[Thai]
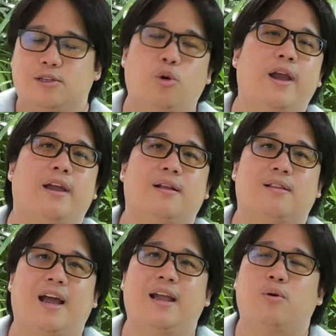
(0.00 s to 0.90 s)
ช่วย
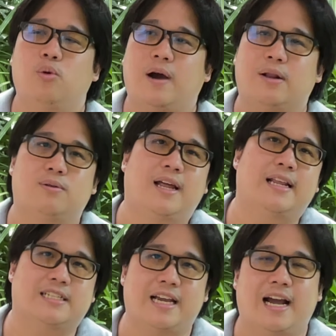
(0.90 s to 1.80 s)
ให้คุณลูกค้าทุกท่าน
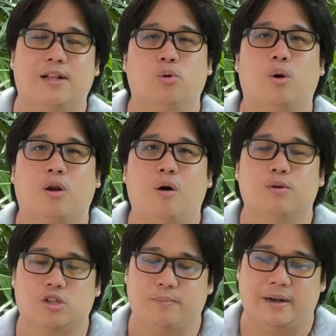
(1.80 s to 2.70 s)
เนี่ยใช้งานตัวกล้อง
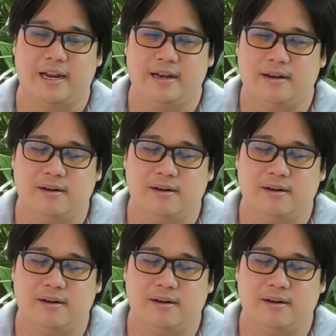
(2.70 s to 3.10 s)
วงจรปิดได้